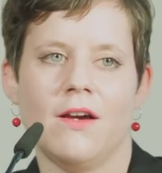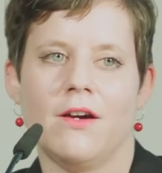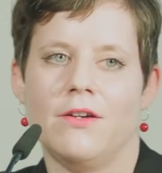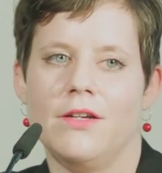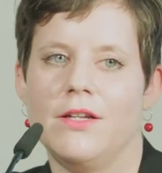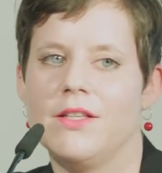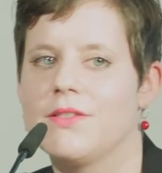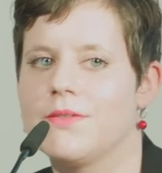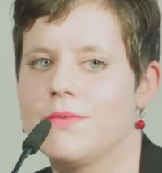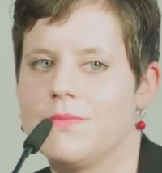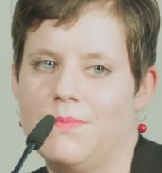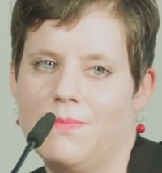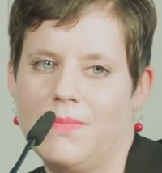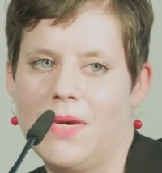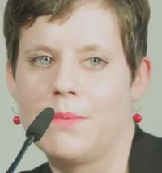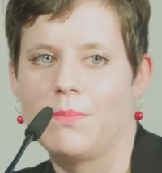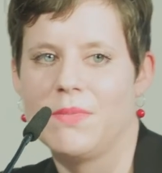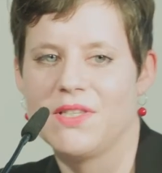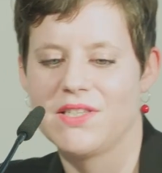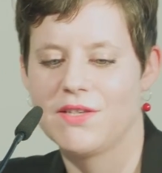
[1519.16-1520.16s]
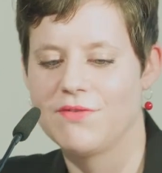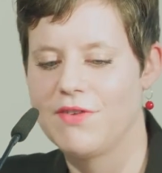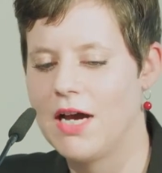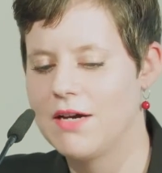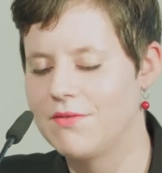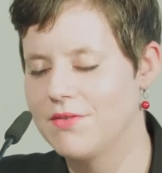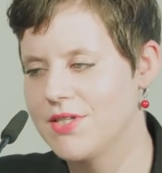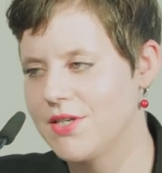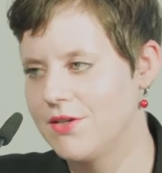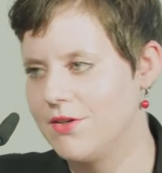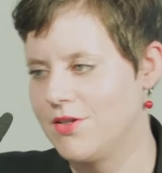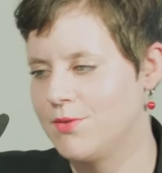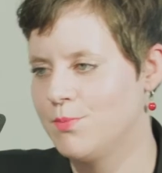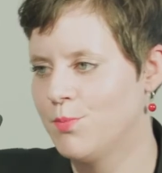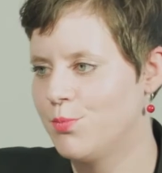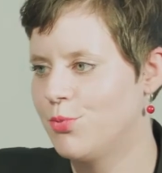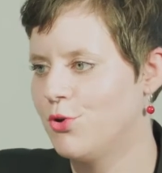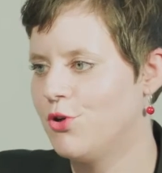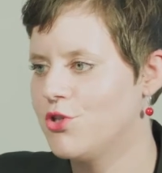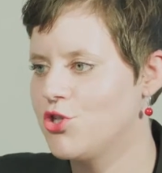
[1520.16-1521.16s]
Jetzt mag man sich fragen, was hat das
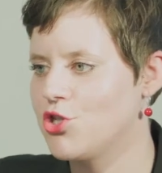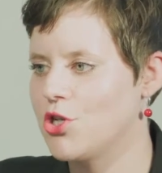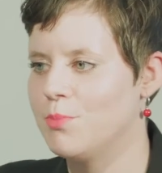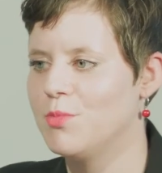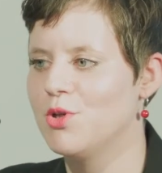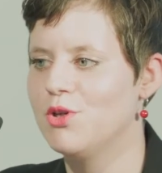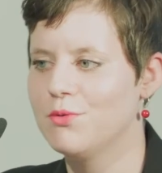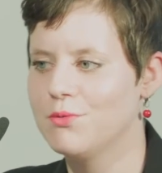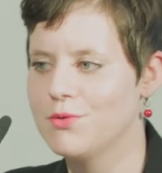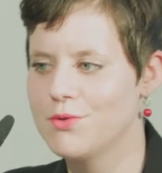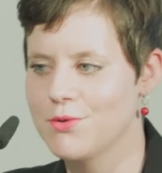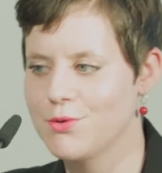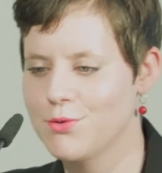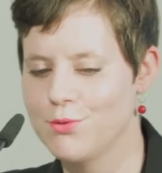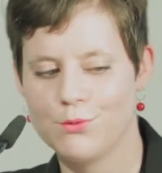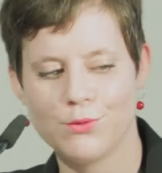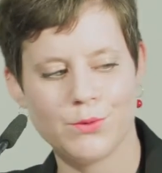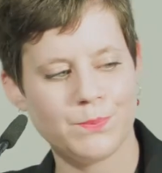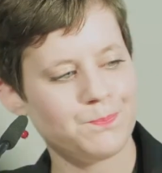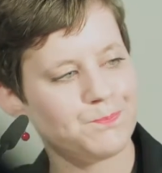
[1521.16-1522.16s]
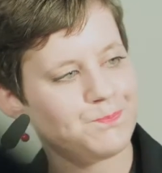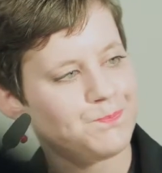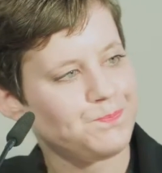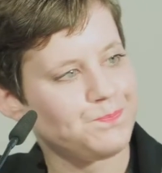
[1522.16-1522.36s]
mit politischer Bildung zu tun?